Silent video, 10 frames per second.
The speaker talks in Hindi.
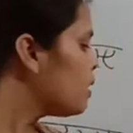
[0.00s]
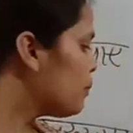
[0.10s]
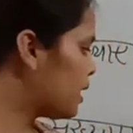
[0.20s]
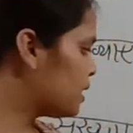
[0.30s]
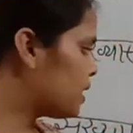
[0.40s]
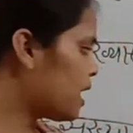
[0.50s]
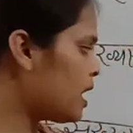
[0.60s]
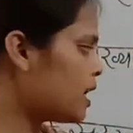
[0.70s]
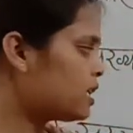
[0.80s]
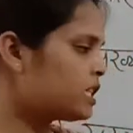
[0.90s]

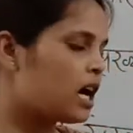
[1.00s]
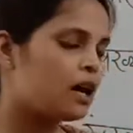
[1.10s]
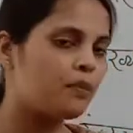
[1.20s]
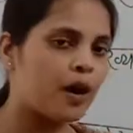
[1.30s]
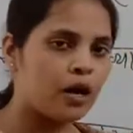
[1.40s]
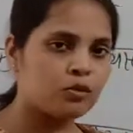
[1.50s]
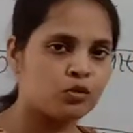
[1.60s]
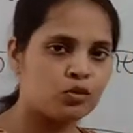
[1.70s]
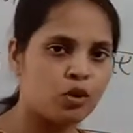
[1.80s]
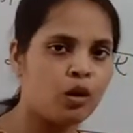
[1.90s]
पंद्रह हज़ार
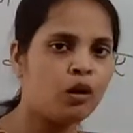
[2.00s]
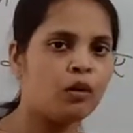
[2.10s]
पाँच सौ